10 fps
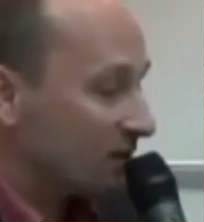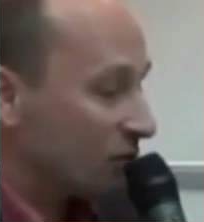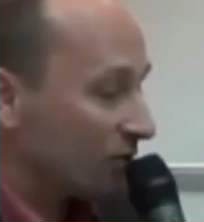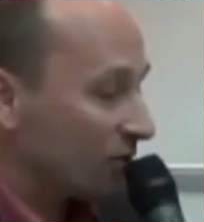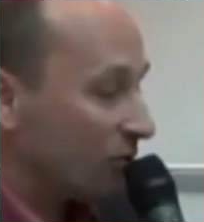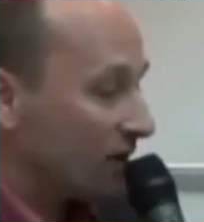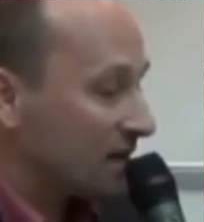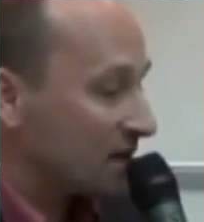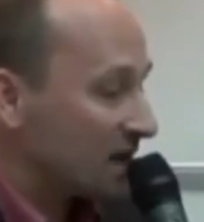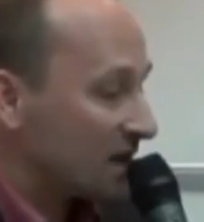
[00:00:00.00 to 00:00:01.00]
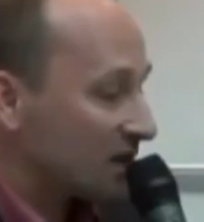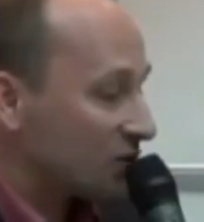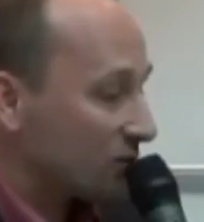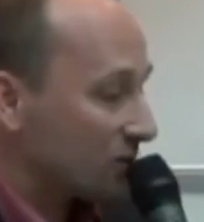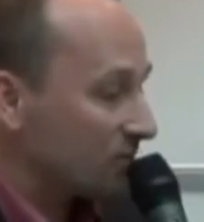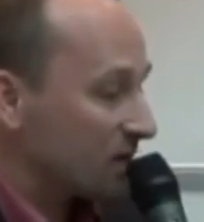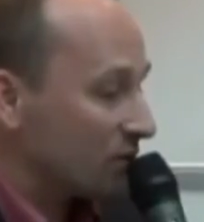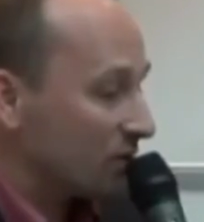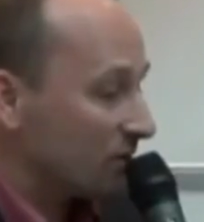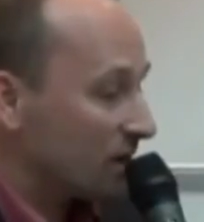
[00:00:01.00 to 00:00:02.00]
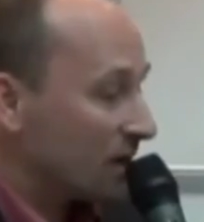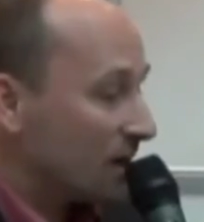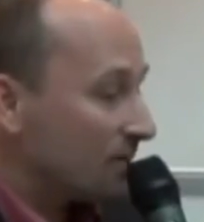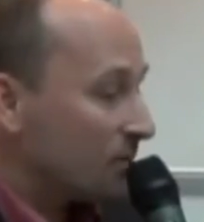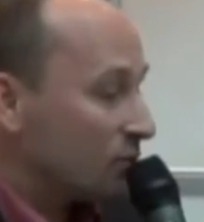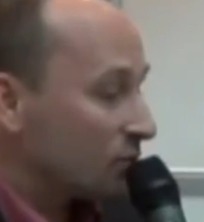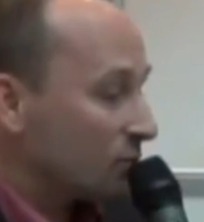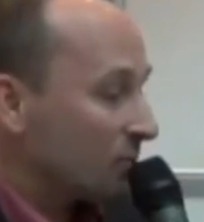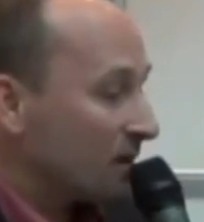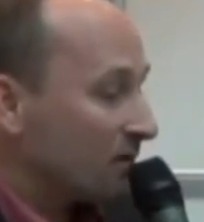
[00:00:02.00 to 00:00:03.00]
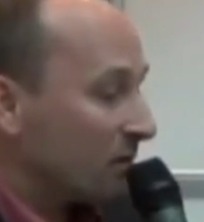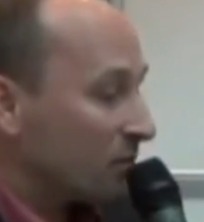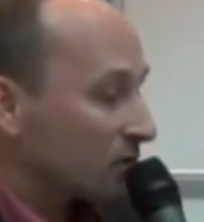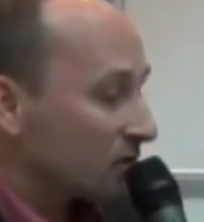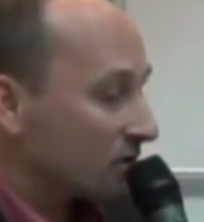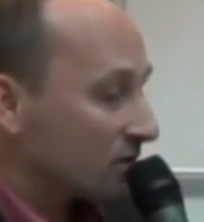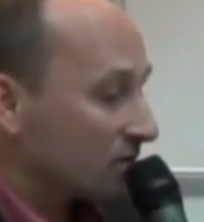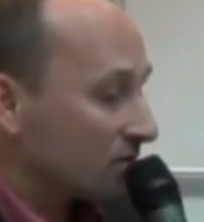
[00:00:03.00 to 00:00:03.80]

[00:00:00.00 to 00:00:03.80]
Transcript: разговоров о войне Сталина с собственным народом, ну, тут первый вопрос,